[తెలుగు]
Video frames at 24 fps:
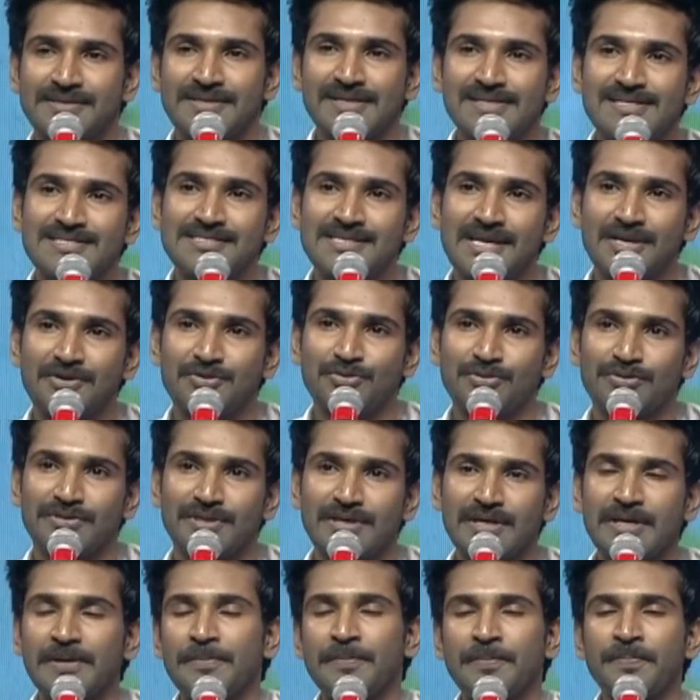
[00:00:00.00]
తెలిసే అని
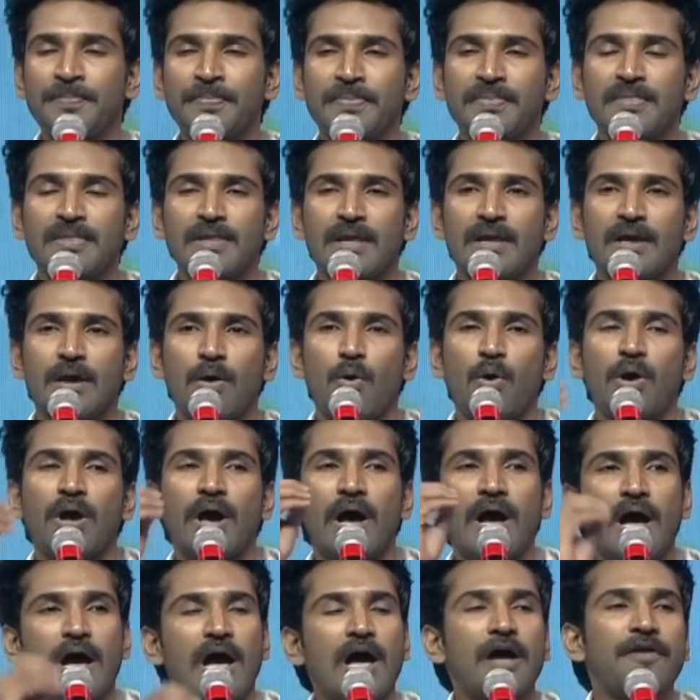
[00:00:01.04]
అడిగితే ఒక
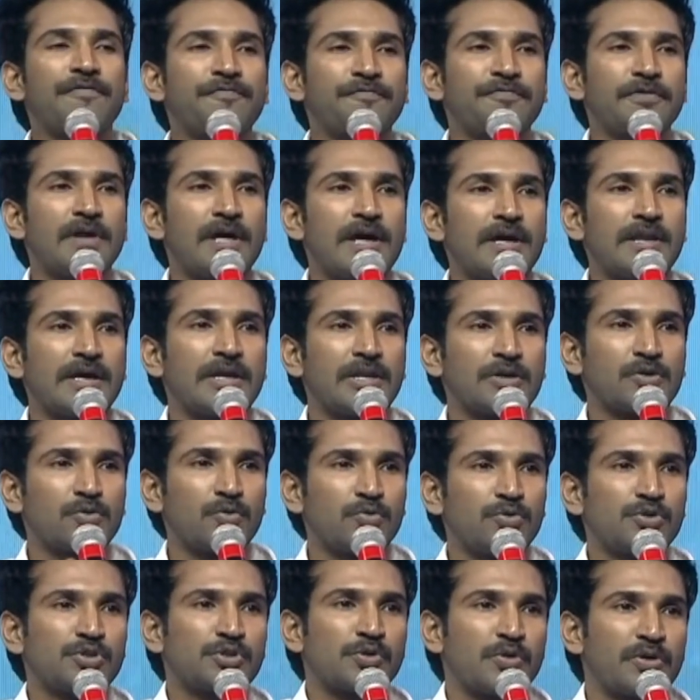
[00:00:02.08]
హాఫ్ అన్ అవర్ ఆయన
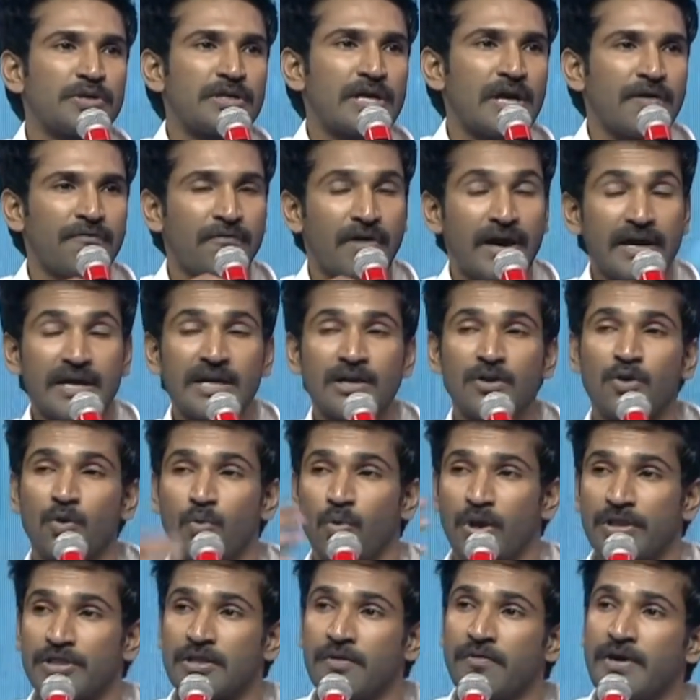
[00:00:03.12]
కూర్చొని ఆ వైర్లో
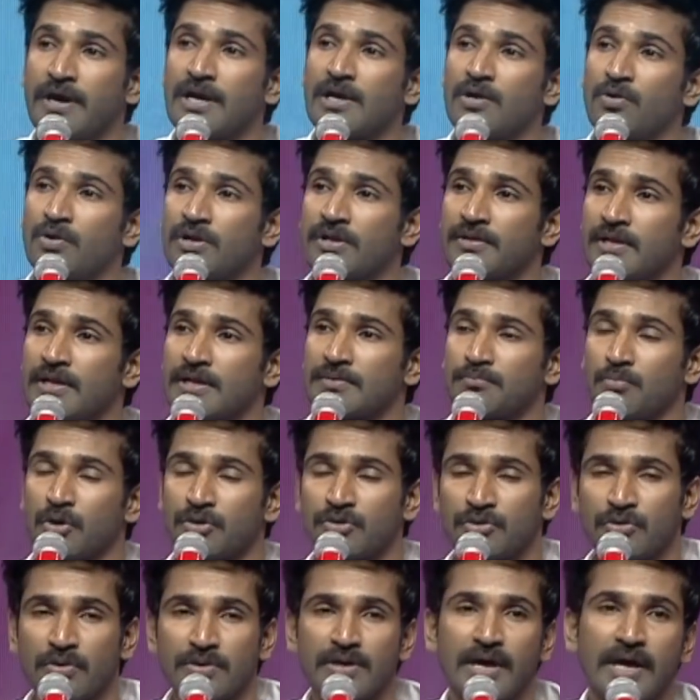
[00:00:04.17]
వంద వైర్లు దానికి
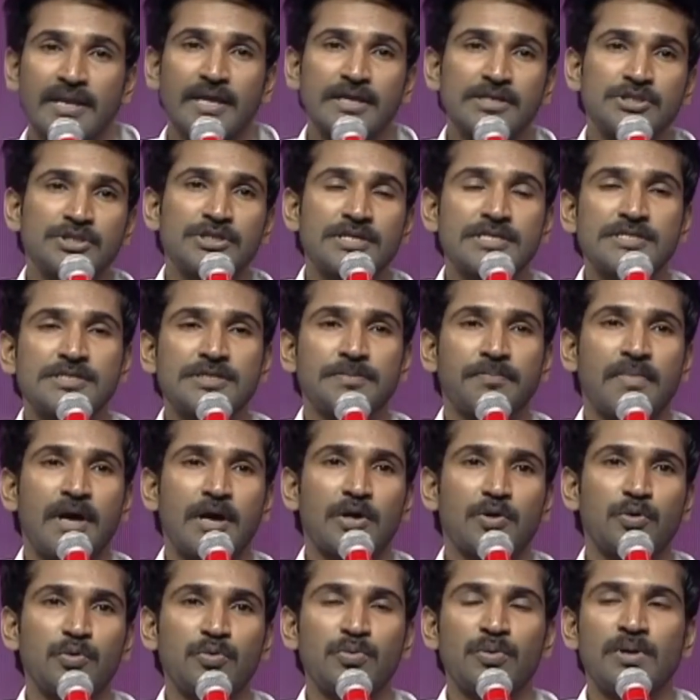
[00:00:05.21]
మొత్తం కనెక్ట్ చేసి
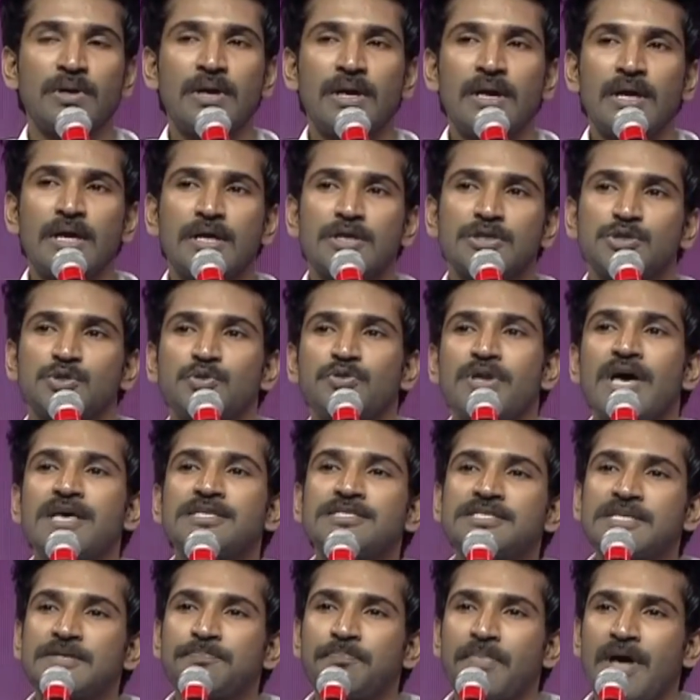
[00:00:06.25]
మాకు
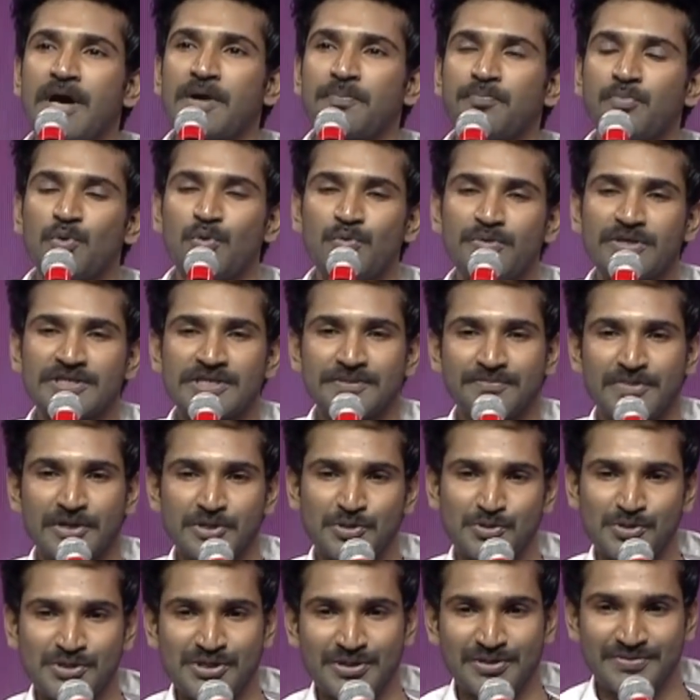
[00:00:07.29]
జురాసిక్ పార్క్ మూవీ సినిమా
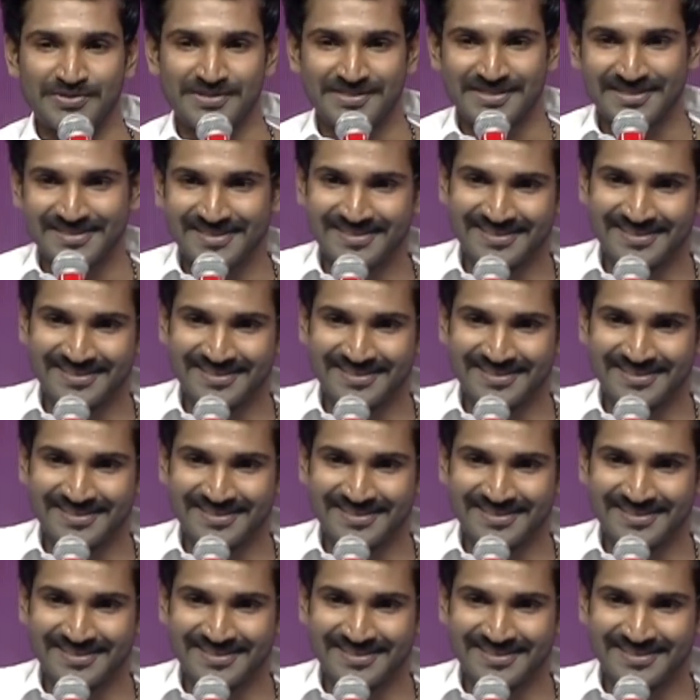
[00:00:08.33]
చూసాం సార్